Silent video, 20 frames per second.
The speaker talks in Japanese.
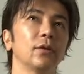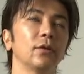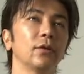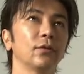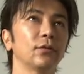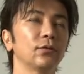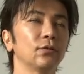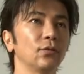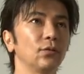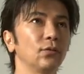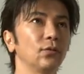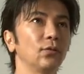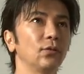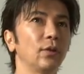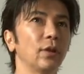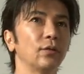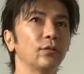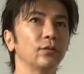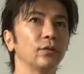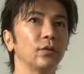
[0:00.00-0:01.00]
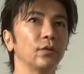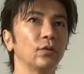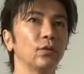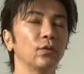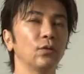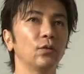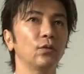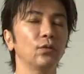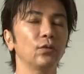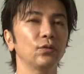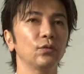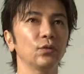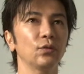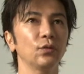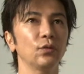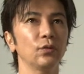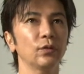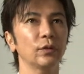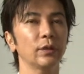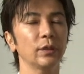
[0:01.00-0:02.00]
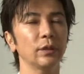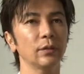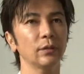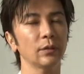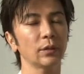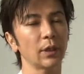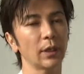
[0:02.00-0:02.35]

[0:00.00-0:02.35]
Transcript: そうですね、表情筋